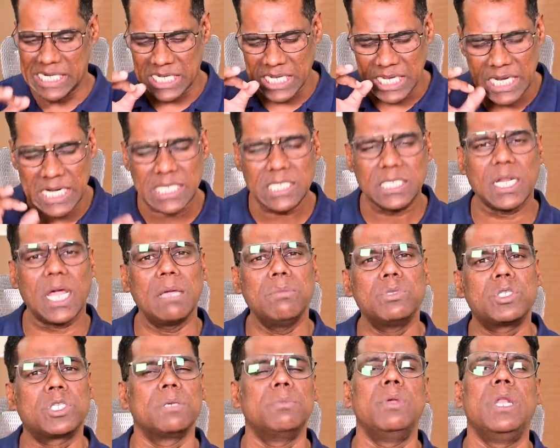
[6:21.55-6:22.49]
ரியல்
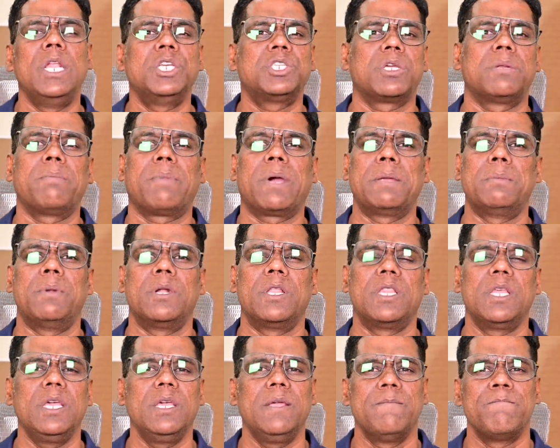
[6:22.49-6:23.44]
டைம் சிமுலேஷன்
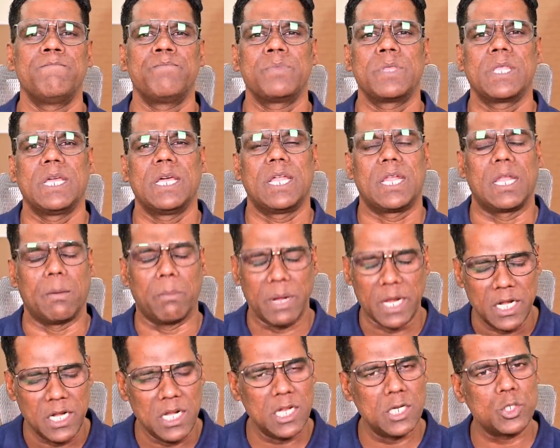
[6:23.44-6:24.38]
பயன்படுத்தி
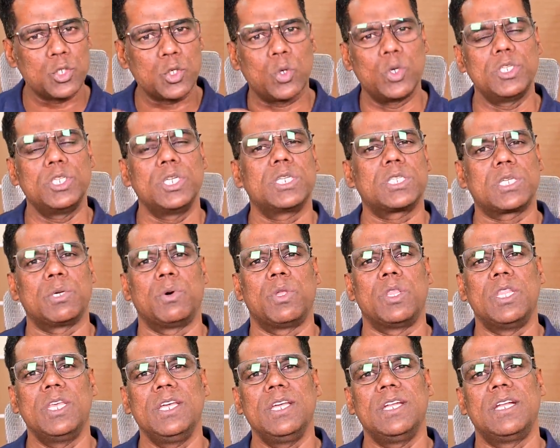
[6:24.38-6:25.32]
நம்ம இந்தியன் சோல்ஜர்ஸை
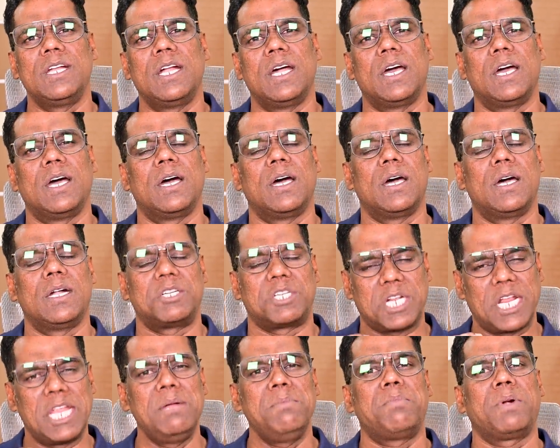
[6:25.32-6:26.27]
வந்து
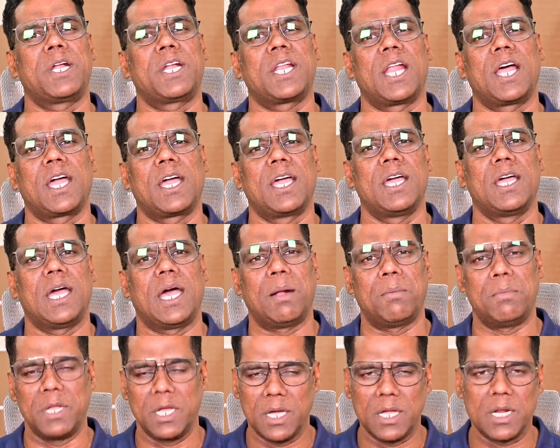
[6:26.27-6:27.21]
ட்ரெயின் பண்ணுறாங்க
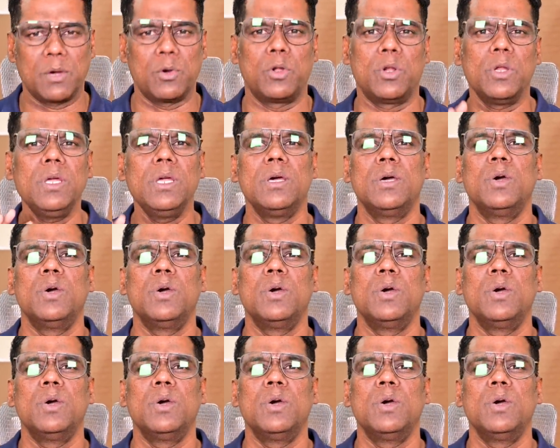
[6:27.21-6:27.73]
அப்படிங்கிற ஒரு